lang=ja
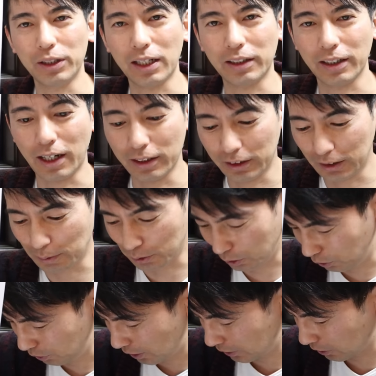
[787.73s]
ごいなって感じも
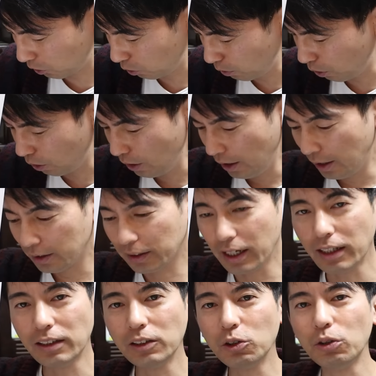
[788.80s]
するんですけども、
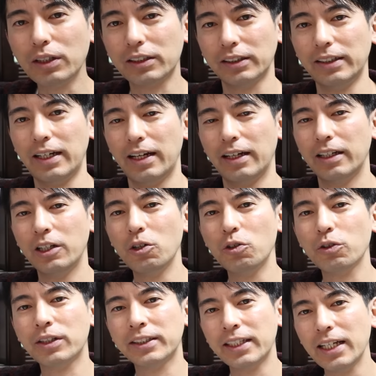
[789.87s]
現状ですね、いろ
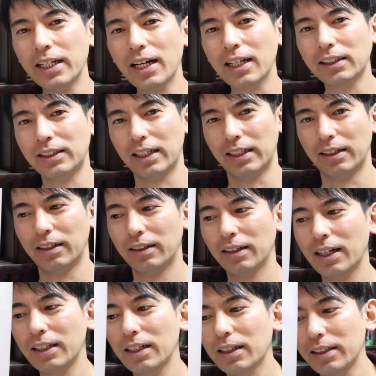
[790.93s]
いろ規制があって、
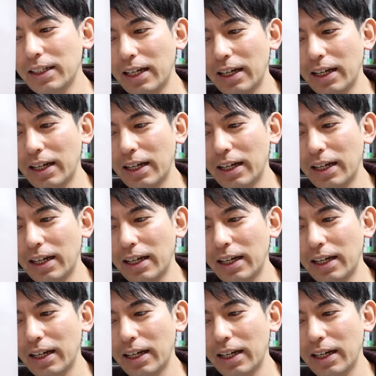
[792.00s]
なかなか